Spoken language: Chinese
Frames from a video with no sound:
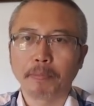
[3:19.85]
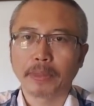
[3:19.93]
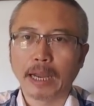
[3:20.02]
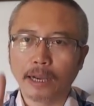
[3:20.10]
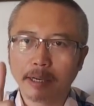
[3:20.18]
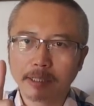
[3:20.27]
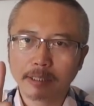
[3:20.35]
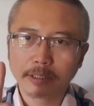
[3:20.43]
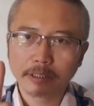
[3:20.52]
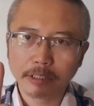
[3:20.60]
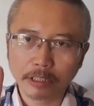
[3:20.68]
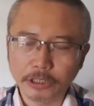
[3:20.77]
啊
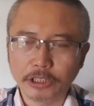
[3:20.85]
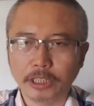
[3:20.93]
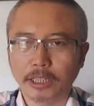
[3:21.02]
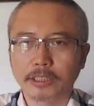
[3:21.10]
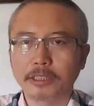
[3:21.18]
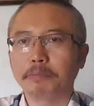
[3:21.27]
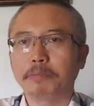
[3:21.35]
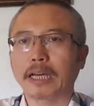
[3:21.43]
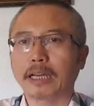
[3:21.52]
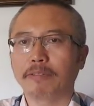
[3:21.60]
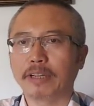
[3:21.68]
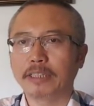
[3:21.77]
引起了这么
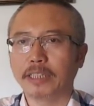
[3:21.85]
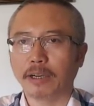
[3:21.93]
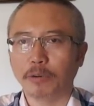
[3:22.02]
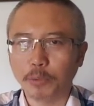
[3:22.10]
大的反响？